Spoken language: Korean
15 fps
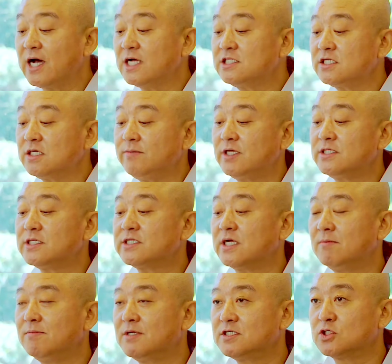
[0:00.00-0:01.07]
내가 지금 현재
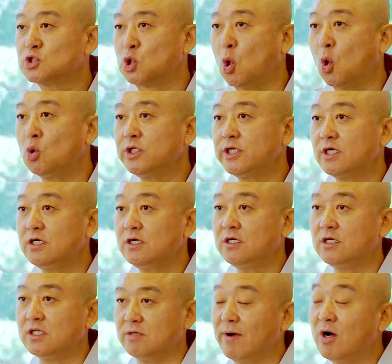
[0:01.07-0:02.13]
살면서 좋은
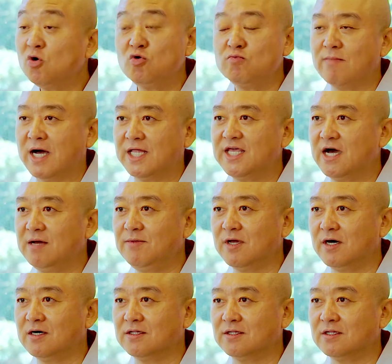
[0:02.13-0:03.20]
일을 이만큼 많이
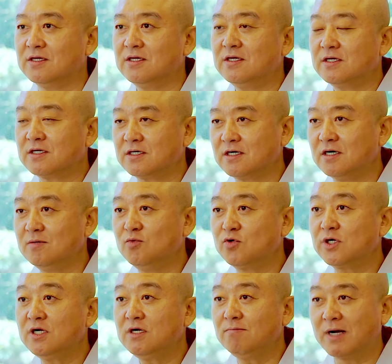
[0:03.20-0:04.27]
하면 그
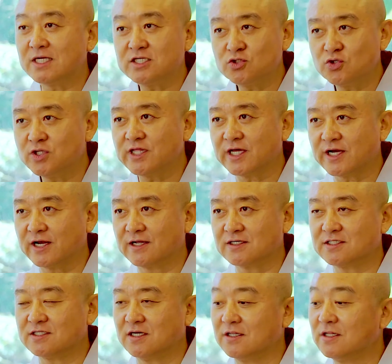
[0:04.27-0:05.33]
물을 마실 수
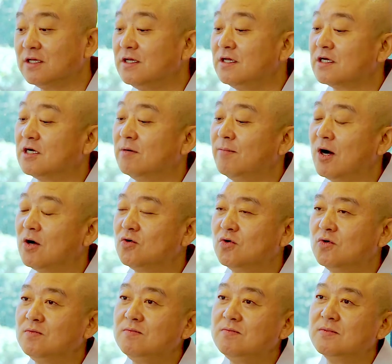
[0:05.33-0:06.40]
있다는 것은
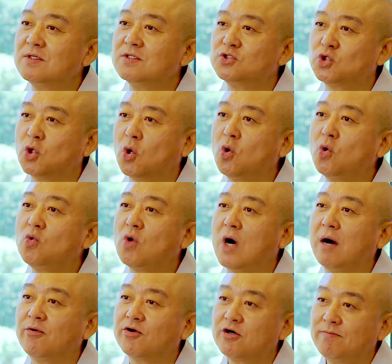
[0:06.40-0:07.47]
그만큼 좋은
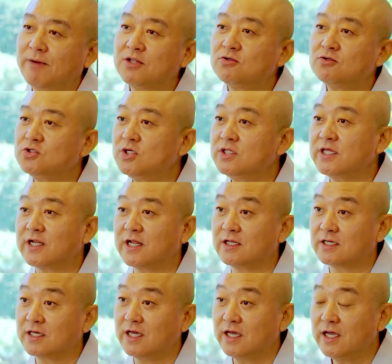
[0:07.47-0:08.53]
과보를 받을 수
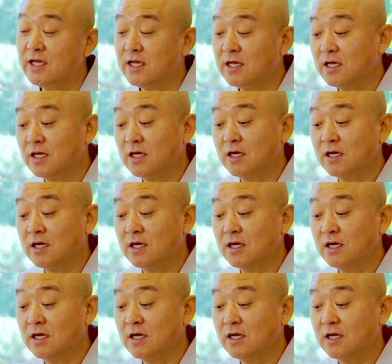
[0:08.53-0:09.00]
있다는 게